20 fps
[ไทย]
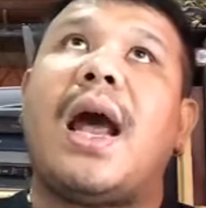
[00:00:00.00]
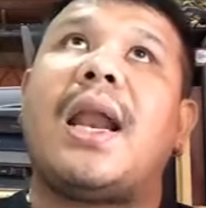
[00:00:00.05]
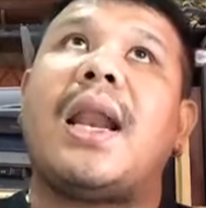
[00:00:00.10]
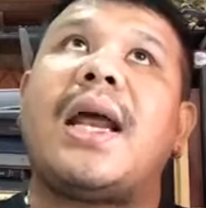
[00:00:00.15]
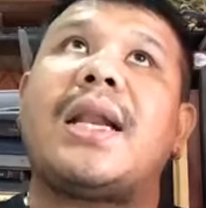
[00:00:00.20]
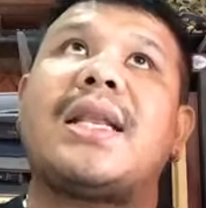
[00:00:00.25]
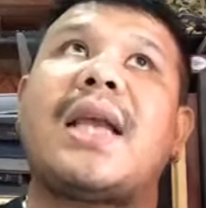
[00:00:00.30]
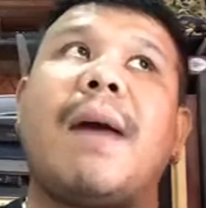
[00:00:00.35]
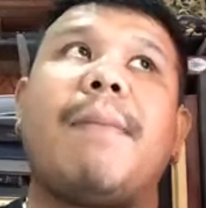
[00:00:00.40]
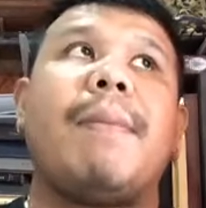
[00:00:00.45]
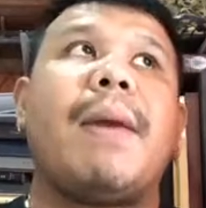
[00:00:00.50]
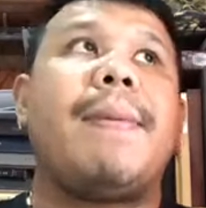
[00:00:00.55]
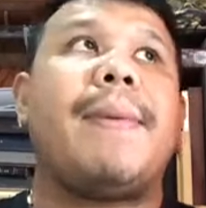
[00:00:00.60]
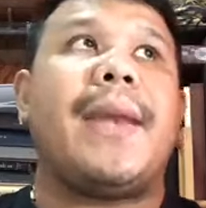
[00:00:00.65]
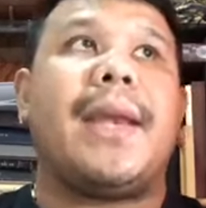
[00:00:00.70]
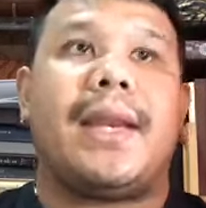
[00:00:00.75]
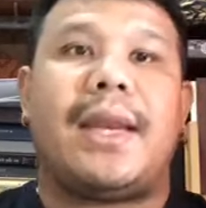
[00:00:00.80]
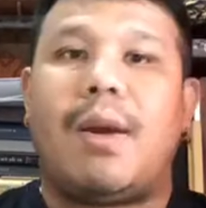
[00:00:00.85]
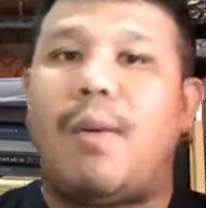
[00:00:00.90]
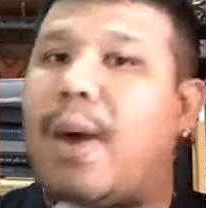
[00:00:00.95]
ถ้าจำไม่
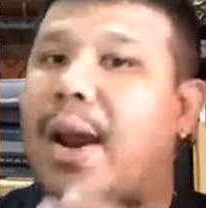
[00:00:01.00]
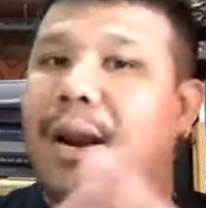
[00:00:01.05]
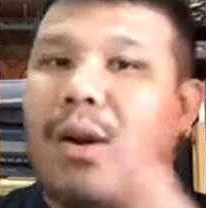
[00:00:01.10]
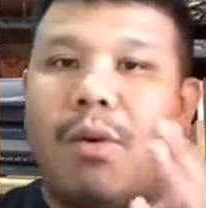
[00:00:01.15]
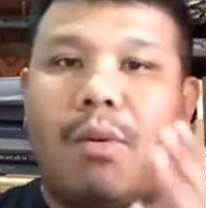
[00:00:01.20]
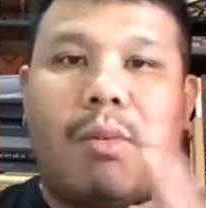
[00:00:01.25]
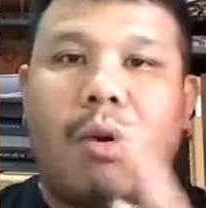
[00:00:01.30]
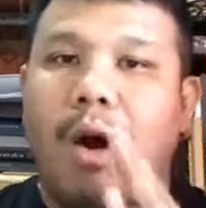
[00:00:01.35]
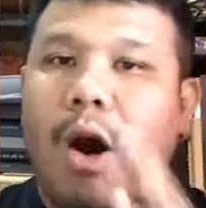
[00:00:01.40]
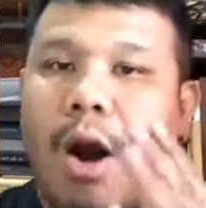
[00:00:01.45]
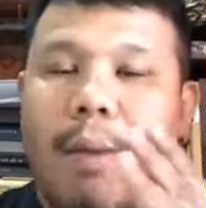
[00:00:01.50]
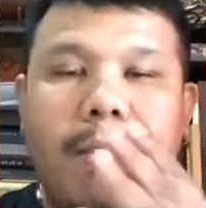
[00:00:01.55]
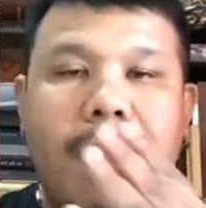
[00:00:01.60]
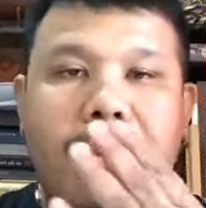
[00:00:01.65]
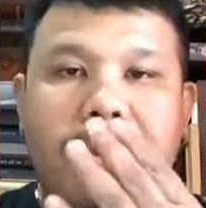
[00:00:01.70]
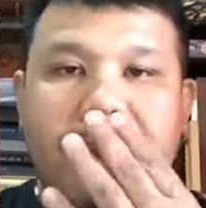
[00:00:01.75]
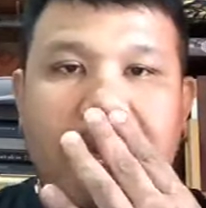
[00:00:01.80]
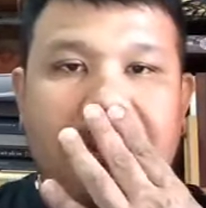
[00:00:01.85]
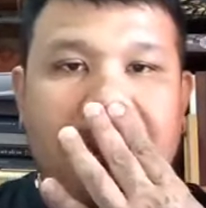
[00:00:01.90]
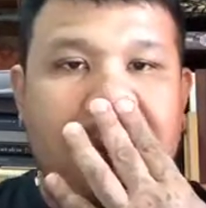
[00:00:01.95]
ผิดในวัดหลวงพ่อไม่
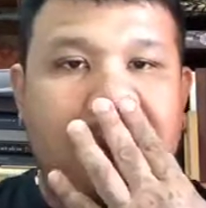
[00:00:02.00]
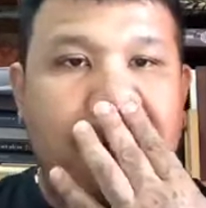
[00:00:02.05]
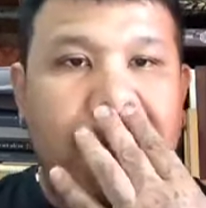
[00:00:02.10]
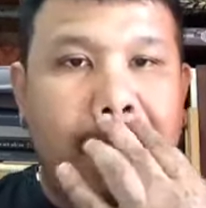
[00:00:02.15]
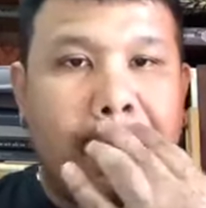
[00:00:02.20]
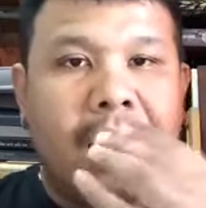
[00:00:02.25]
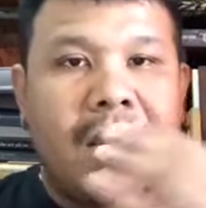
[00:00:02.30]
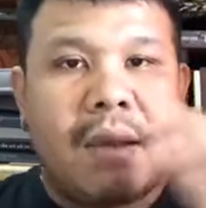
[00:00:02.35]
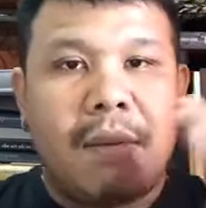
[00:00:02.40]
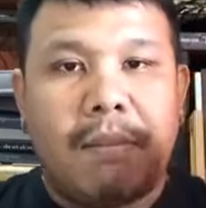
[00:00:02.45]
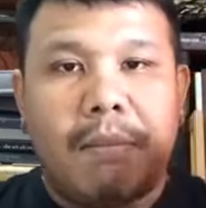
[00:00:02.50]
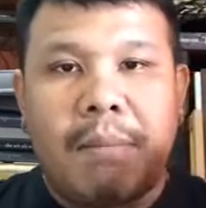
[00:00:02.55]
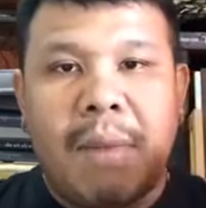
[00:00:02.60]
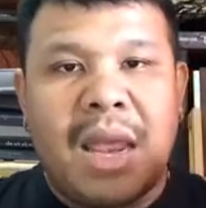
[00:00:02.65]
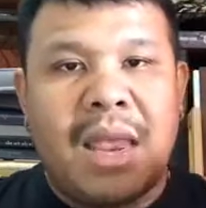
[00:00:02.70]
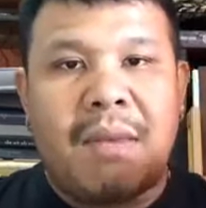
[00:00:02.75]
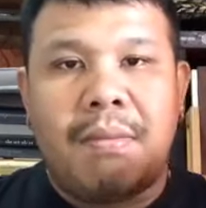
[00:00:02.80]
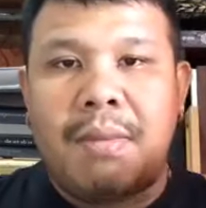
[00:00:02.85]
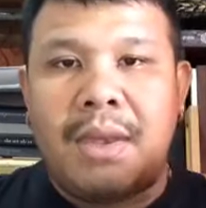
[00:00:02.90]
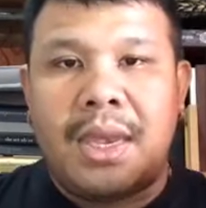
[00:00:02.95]
มี
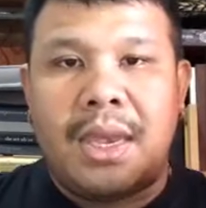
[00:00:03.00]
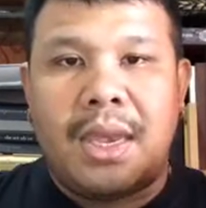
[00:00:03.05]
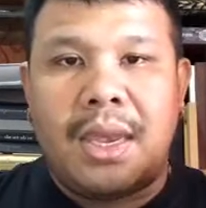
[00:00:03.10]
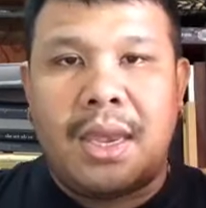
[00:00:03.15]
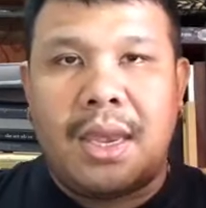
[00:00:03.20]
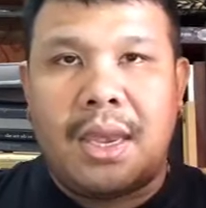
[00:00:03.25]
ไม่มี